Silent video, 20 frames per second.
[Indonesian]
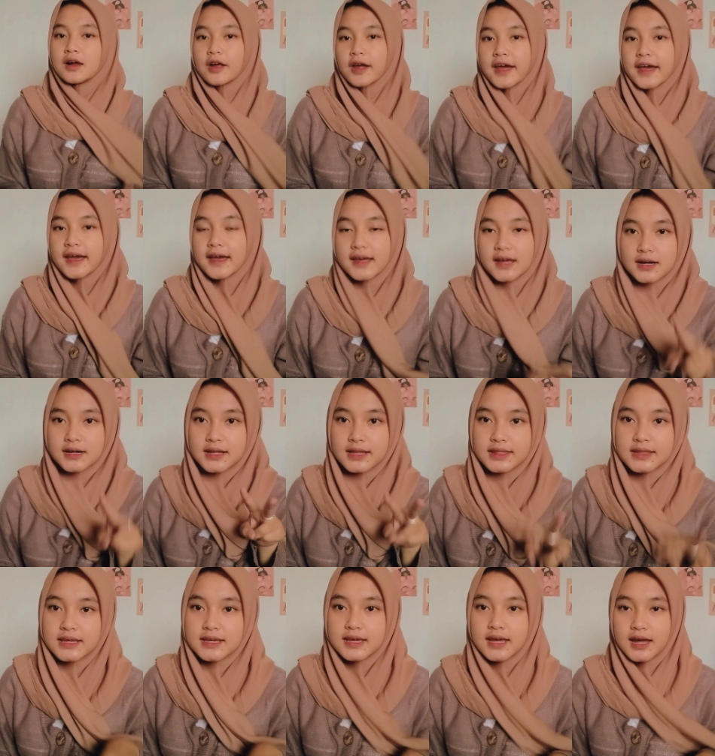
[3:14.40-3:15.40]
Kayak yang
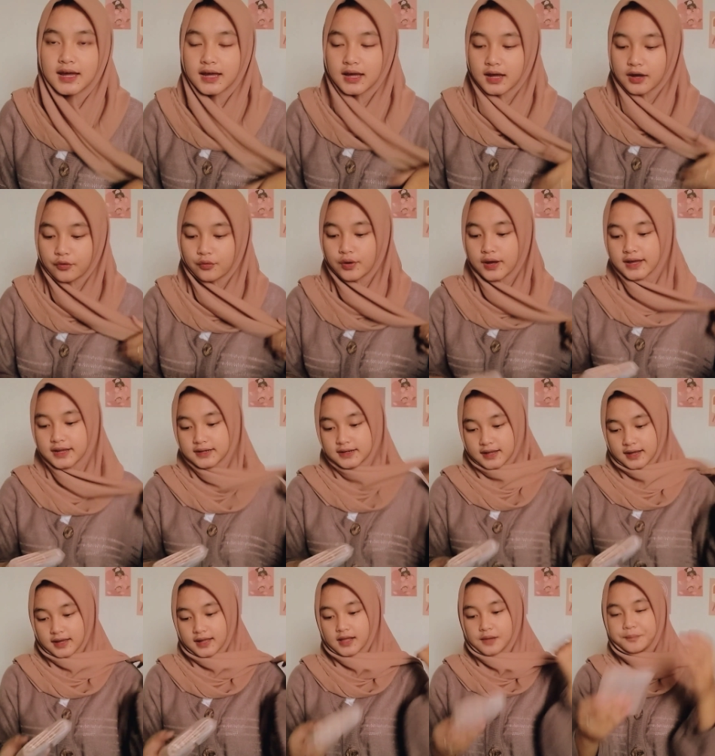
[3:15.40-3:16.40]
ketiga, aku
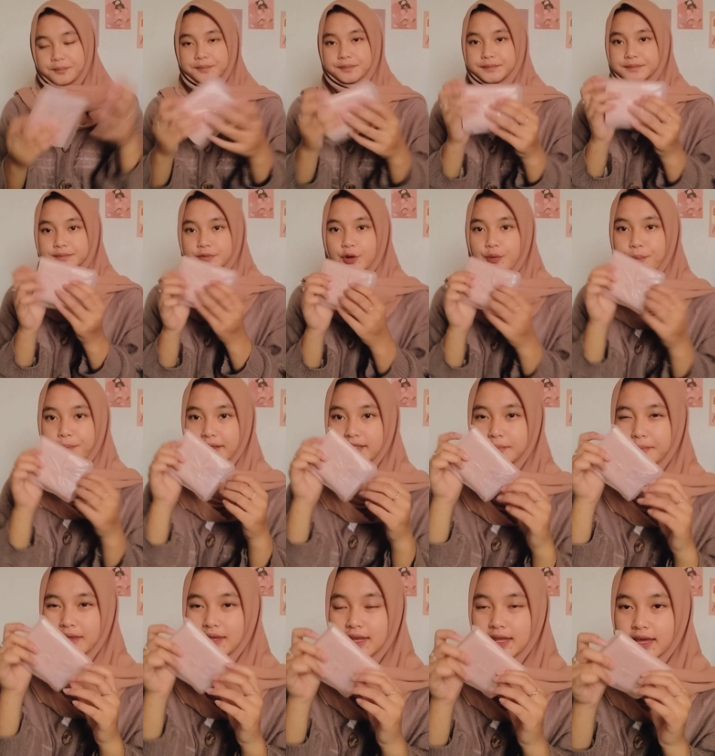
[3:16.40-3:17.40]
ada hmm, dompet
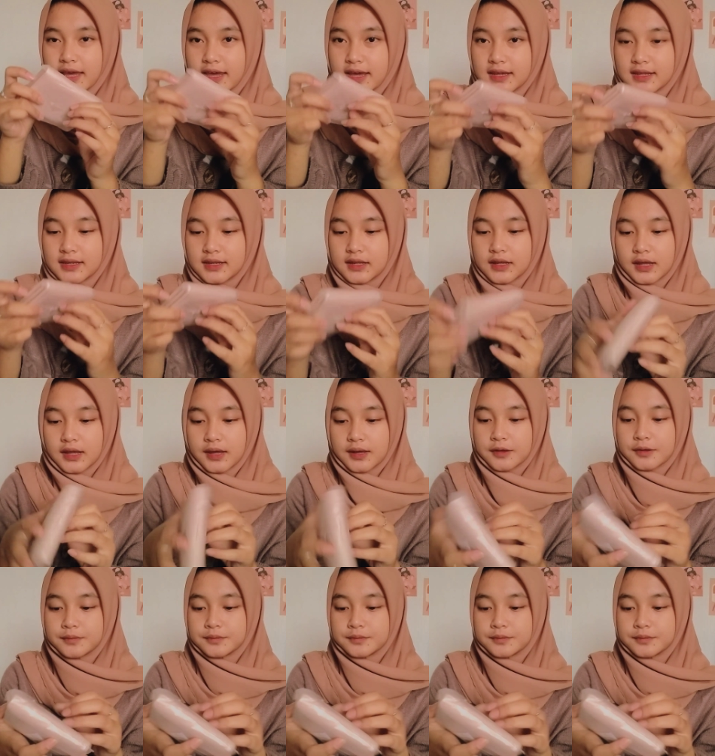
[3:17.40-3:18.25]
mini kayak gini.